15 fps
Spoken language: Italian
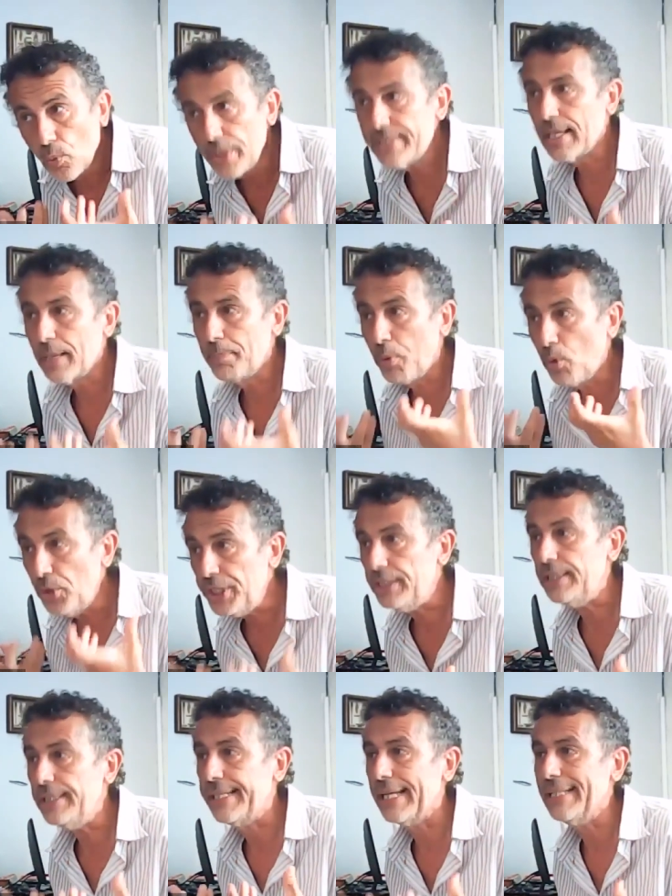Questa
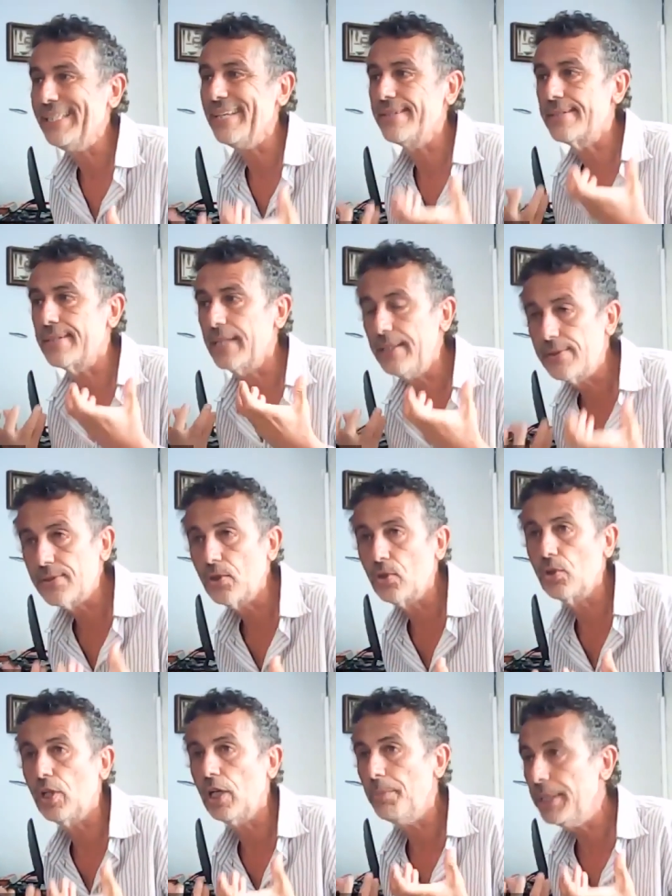politica di
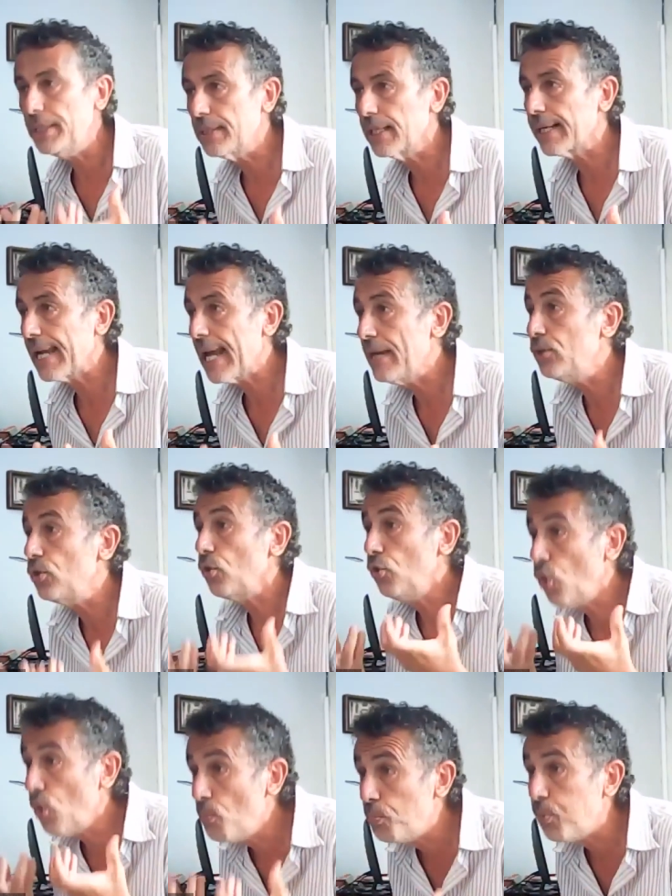estensione del Mediterraneo
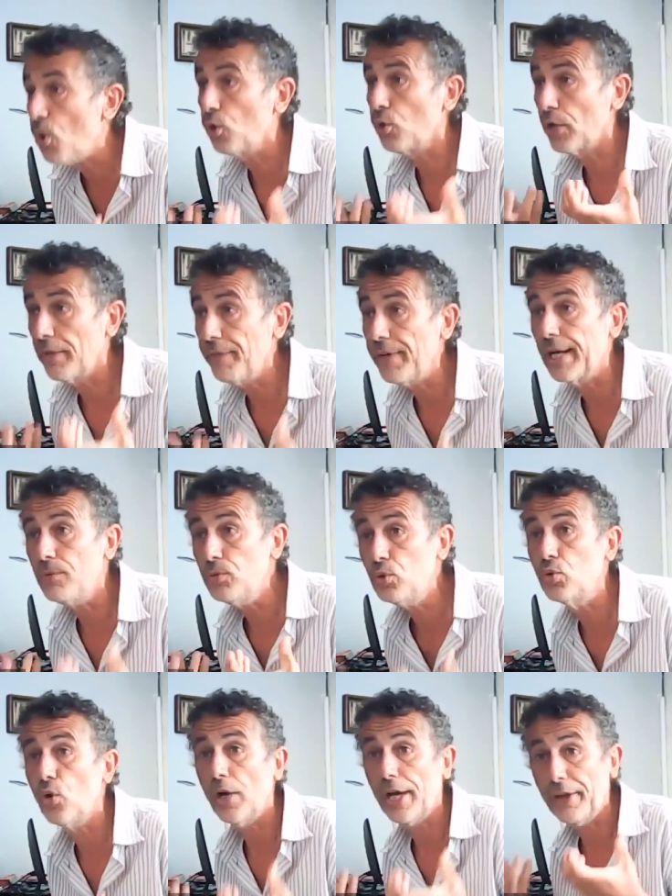non può non aver
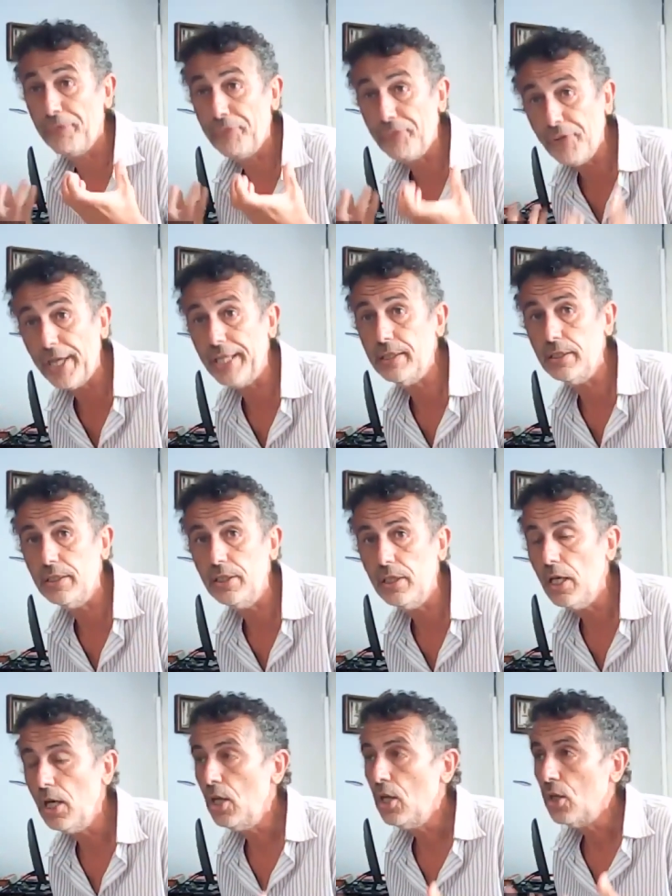avuto effetti